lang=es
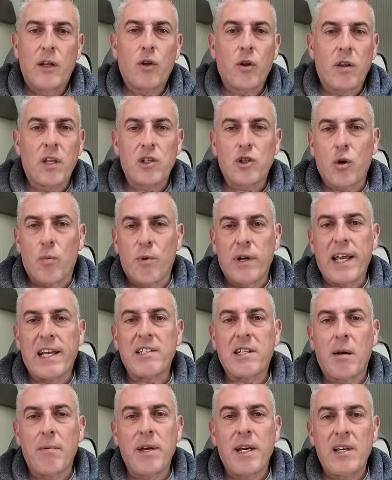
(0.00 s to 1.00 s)
Entonces, como ya
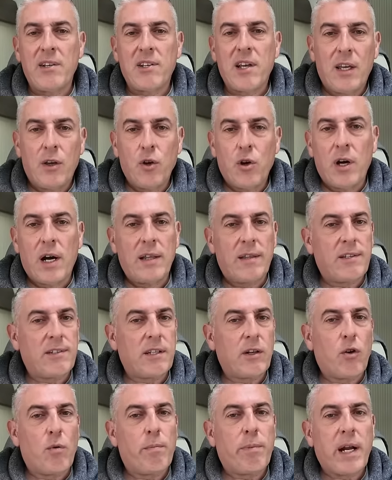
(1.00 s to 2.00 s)
sabéis, yo antes
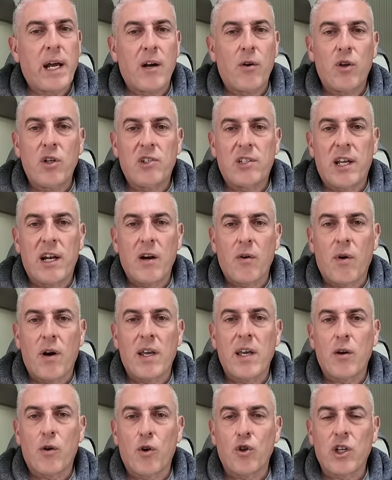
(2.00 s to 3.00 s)
de comprar o instalar
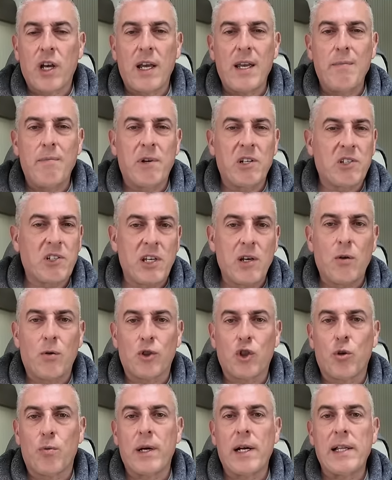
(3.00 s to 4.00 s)
cualquier cosa, investigo
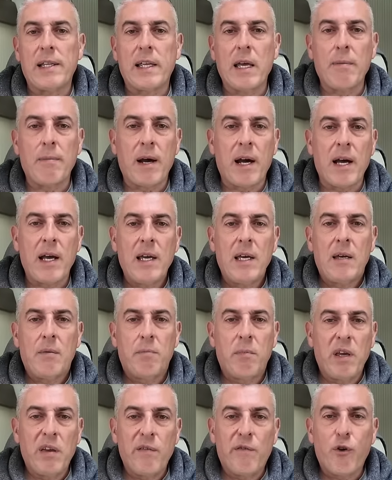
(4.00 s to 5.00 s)
sobre el tema,
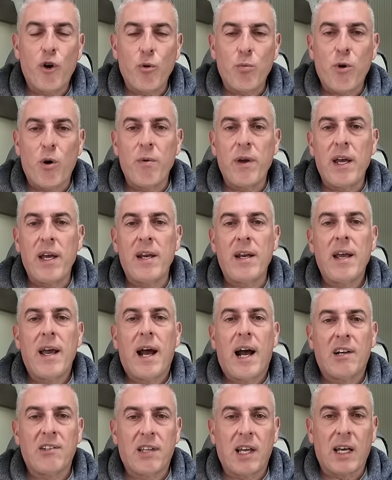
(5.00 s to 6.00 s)
me informo bien
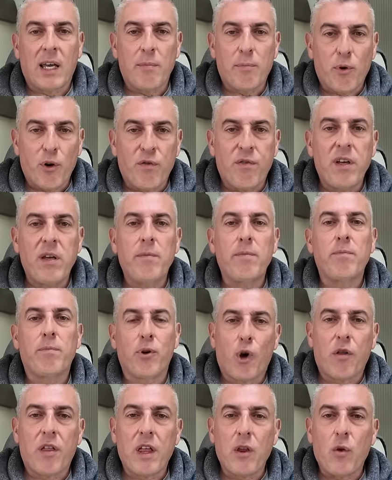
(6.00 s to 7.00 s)
hasta que por fin
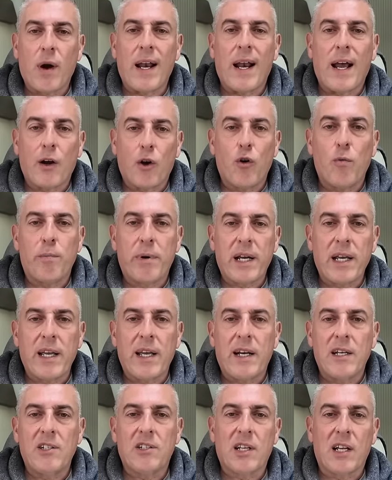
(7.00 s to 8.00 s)
procedo a la compra y a
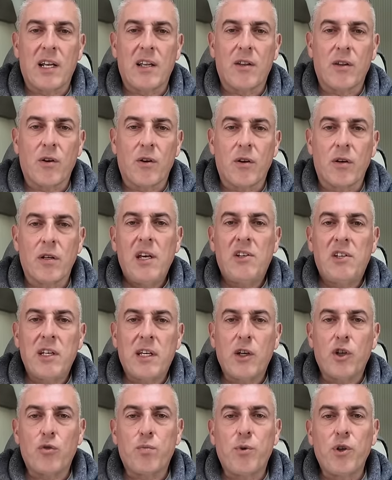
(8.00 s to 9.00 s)
la instalación. Y sí
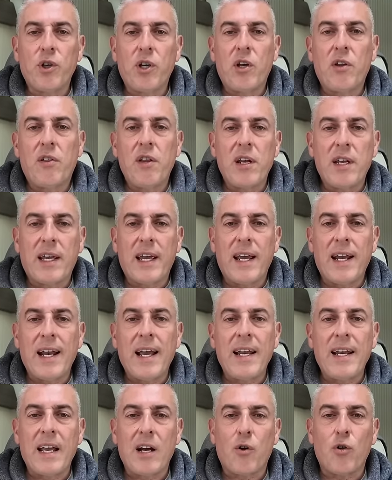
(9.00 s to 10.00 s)
que os puedo decir que el
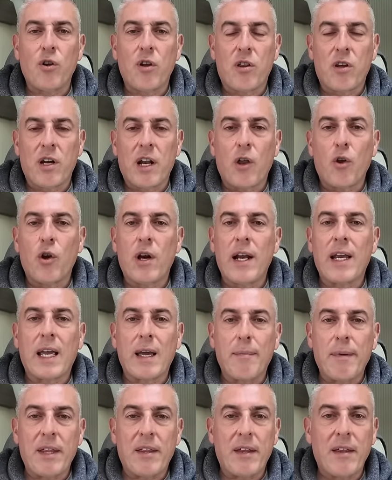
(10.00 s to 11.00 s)
aire acondicionado en el
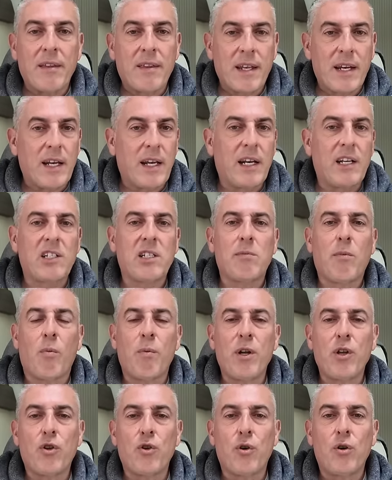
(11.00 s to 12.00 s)
que me centré en ese
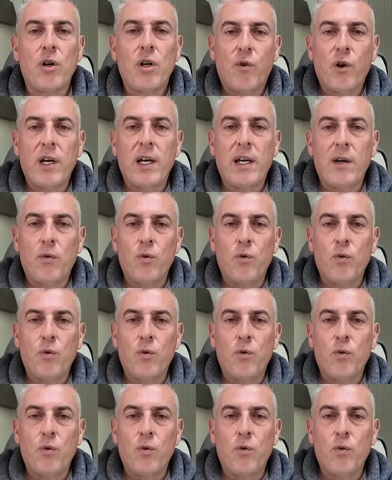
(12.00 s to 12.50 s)
momento fue